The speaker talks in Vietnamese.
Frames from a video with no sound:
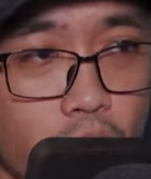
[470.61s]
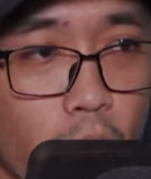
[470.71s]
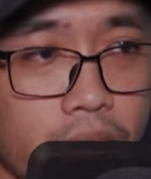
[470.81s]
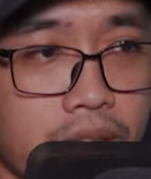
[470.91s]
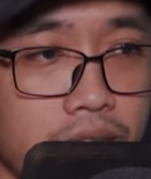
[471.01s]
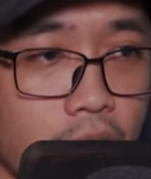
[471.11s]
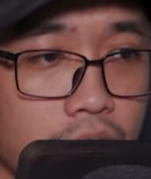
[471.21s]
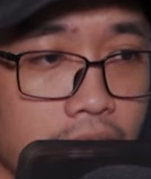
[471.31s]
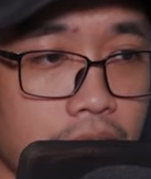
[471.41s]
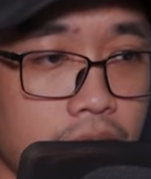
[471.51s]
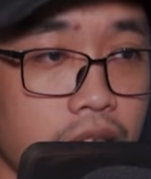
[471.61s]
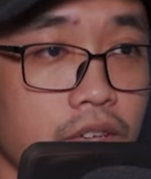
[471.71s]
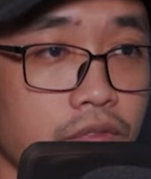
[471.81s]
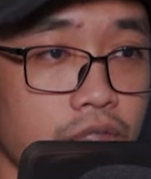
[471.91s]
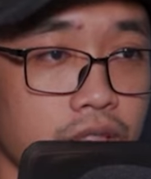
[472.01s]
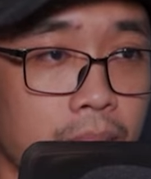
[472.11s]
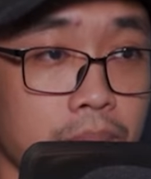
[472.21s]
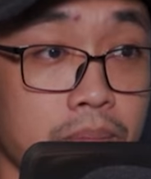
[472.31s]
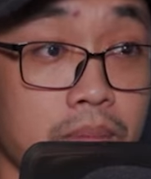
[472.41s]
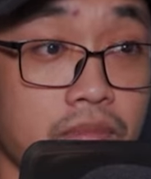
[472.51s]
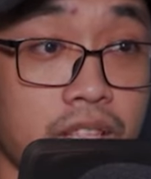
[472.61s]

khi dung nhập mà thiên địa không ổn định,